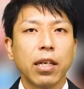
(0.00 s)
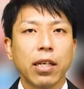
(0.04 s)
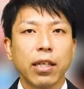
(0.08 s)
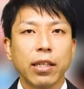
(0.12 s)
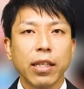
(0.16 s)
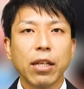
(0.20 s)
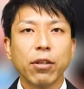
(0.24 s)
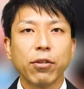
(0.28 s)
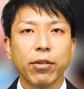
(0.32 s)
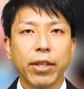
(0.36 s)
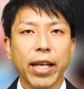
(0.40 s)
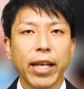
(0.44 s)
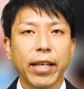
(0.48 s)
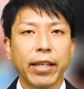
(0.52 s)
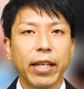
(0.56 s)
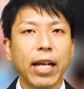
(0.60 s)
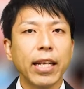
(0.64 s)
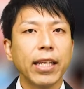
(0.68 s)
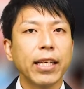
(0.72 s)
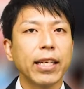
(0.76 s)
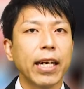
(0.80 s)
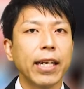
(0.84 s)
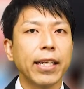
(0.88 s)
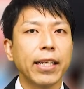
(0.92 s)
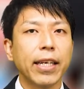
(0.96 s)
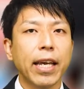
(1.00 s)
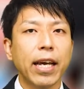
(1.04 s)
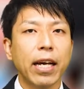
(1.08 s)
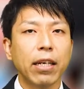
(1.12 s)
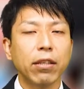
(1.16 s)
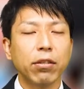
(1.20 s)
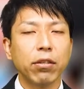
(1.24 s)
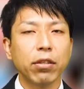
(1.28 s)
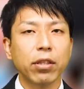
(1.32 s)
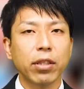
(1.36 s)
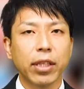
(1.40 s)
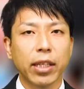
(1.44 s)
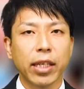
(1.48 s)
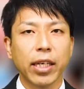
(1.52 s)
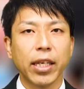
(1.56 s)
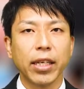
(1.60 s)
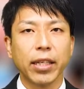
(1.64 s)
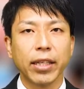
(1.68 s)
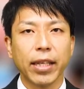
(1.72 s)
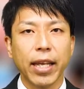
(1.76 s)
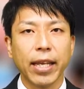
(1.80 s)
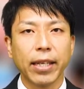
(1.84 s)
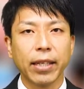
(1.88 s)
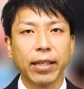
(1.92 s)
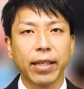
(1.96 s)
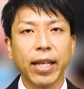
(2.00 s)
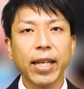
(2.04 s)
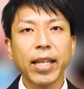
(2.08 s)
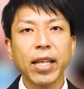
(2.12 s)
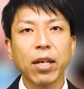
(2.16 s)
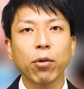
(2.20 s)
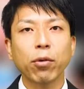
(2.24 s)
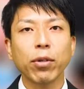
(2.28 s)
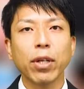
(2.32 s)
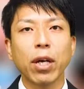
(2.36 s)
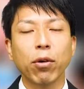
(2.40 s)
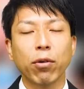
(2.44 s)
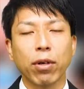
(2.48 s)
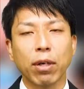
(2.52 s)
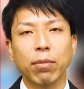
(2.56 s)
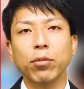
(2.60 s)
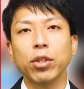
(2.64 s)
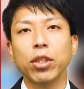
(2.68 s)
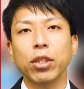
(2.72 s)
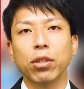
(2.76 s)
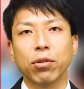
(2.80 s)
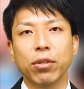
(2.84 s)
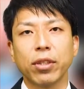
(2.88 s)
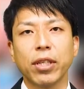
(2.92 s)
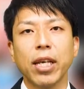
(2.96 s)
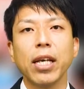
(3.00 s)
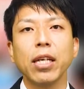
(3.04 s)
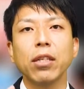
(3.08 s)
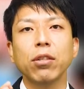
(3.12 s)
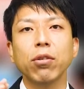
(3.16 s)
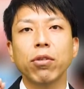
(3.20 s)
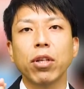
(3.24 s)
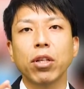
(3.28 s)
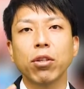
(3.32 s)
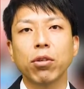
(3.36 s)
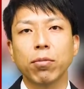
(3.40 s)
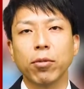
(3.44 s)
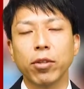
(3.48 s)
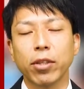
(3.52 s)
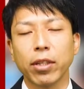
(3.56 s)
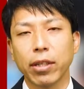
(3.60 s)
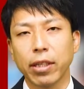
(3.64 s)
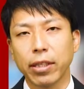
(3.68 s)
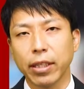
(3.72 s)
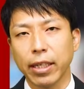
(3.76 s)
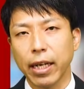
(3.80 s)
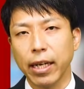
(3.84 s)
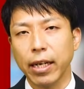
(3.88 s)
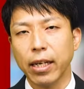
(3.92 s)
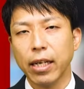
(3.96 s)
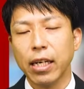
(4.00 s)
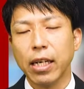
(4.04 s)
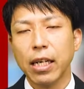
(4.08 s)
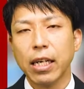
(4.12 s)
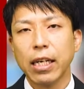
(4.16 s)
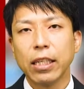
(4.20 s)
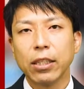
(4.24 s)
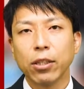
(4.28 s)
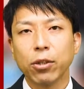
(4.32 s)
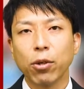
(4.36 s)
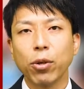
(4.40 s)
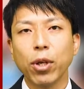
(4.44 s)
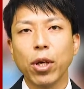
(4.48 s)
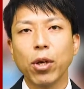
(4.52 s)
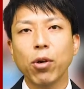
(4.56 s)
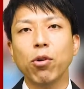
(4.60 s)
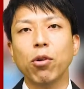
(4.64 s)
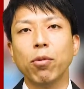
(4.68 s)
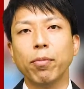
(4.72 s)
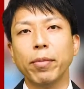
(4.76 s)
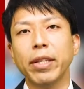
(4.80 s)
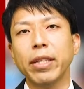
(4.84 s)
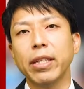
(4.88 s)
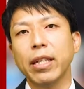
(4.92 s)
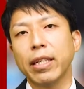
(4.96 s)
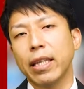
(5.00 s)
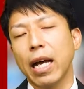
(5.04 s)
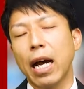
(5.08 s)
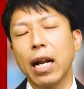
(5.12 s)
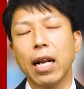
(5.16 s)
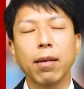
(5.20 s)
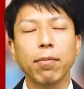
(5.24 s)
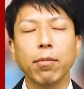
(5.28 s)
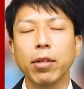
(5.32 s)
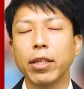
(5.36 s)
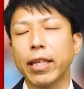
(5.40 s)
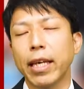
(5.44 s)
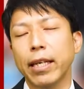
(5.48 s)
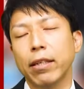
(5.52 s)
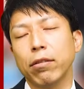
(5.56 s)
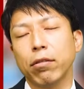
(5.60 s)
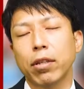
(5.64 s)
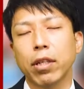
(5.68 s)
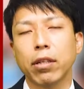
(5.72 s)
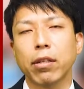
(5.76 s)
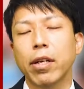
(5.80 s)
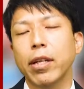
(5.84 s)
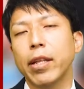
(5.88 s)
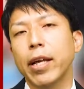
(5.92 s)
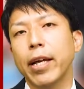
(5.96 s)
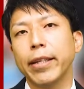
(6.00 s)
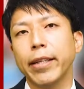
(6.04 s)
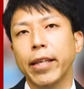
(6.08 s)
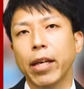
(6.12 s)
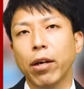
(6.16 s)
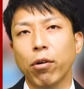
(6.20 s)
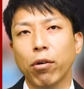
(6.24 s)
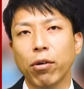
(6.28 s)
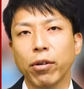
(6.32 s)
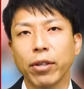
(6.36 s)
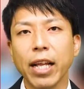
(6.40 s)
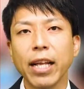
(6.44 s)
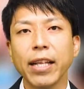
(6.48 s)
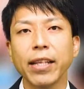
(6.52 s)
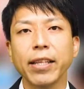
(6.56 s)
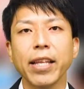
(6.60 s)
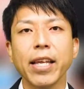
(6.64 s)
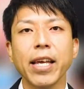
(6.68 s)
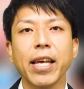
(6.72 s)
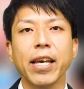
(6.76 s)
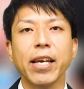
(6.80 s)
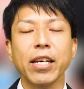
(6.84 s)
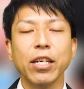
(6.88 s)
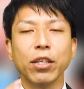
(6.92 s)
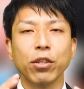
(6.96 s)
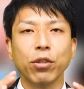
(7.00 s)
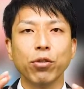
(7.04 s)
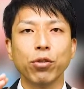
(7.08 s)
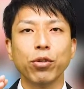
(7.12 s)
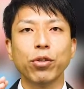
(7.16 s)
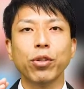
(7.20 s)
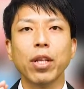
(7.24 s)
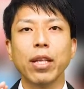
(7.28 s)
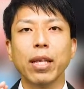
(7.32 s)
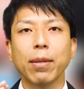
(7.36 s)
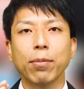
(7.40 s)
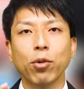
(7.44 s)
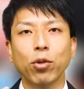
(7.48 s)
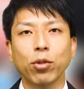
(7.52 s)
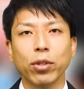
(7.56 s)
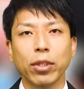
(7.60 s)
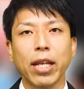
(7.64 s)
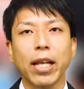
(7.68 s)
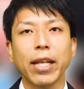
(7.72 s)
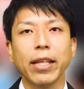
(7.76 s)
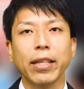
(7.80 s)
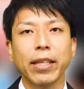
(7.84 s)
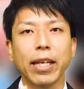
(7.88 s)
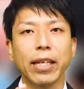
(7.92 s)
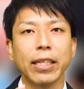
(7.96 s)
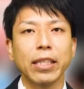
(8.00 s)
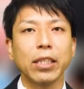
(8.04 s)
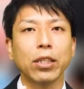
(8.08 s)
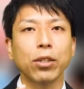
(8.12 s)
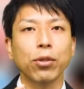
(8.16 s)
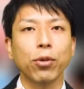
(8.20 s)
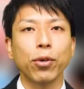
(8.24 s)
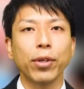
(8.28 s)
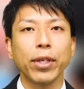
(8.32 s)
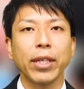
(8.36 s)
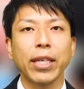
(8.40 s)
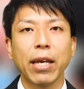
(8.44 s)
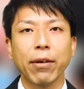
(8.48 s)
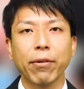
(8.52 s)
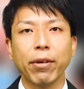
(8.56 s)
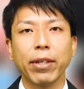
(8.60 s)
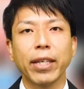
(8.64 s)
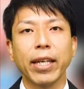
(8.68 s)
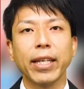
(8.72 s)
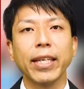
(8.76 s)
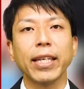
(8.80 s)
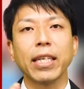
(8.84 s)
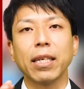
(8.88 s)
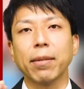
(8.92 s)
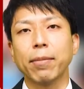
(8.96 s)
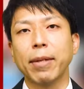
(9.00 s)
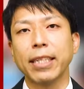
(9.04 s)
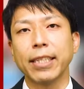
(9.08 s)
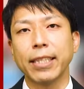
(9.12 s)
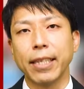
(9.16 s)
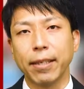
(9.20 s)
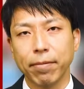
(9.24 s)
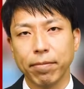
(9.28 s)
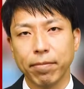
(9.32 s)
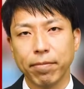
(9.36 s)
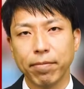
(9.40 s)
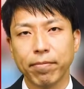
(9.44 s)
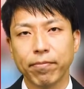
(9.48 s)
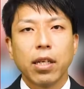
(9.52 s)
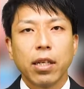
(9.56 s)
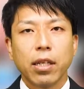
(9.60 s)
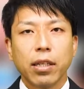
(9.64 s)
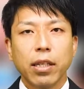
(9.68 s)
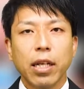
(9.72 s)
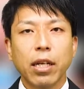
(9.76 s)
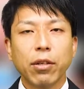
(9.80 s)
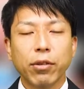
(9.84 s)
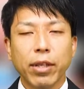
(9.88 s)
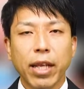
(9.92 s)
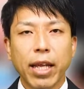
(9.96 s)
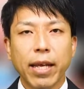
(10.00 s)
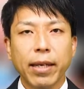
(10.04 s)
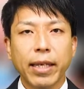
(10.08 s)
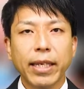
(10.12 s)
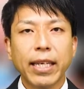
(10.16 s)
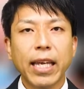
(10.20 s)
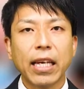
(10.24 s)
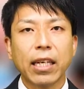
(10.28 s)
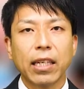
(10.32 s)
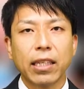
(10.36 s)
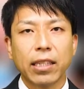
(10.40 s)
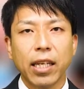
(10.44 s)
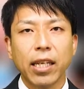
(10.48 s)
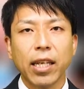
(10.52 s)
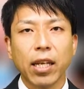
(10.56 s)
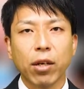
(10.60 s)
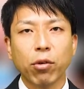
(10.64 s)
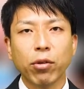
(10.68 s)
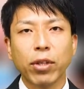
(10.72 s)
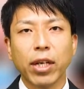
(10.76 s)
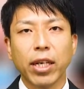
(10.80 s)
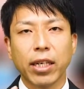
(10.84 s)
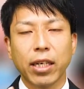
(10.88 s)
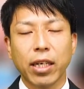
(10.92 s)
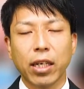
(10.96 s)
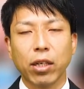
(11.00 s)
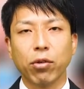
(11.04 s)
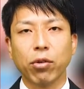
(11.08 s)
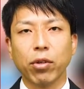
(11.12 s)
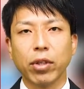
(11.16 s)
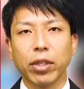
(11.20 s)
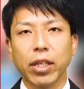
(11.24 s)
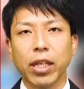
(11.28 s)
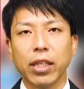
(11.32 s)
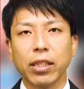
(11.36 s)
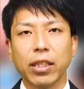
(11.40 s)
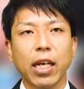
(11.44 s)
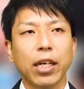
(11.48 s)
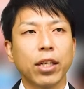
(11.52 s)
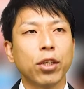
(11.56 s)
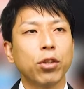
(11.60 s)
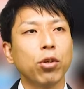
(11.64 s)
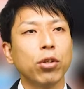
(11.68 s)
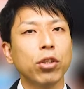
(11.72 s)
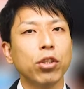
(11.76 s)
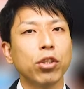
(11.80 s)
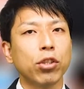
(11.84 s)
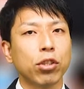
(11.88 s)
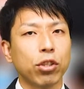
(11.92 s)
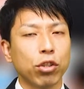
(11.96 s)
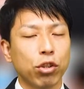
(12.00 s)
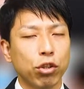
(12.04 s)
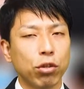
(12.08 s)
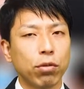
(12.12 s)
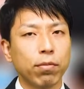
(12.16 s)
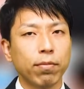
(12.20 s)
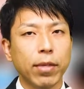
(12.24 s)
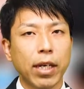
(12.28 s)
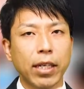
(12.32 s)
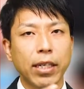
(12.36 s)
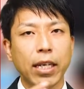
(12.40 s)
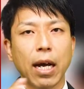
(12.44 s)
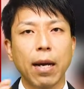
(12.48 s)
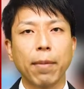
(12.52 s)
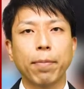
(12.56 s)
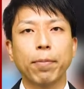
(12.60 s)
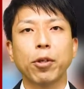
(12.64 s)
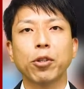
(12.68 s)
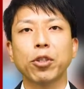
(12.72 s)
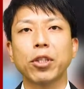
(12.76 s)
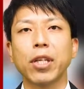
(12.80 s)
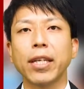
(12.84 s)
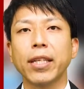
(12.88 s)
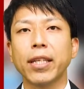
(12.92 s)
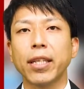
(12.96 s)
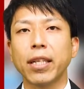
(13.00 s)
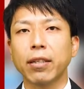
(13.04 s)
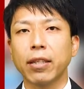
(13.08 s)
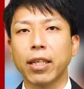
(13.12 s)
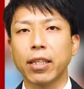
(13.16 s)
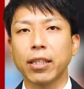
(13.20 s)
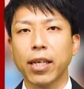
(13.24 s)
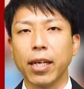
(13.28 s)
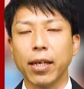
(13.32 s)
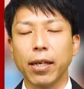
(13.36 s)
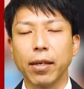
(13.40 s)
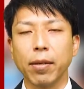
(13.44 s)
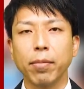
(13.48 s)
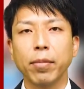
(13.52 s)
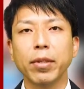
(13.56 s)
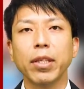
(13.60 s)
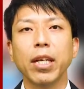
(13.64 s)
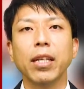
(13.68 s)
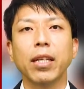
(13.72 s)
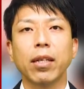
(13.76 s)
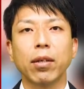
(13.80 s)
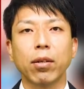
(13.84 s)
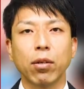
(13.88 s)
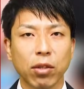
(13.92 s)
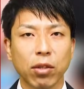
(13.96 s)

なので何か意見あるって聞いて出てこない方がむしろ正常だと思ってください。それをみんな誰も意見言ってくれないんだよなんて言ってても絶対一生意見は出てきません。なので意見が出てこないからといって、じゃあ一人ずつ順番に発表していってくださいみたいな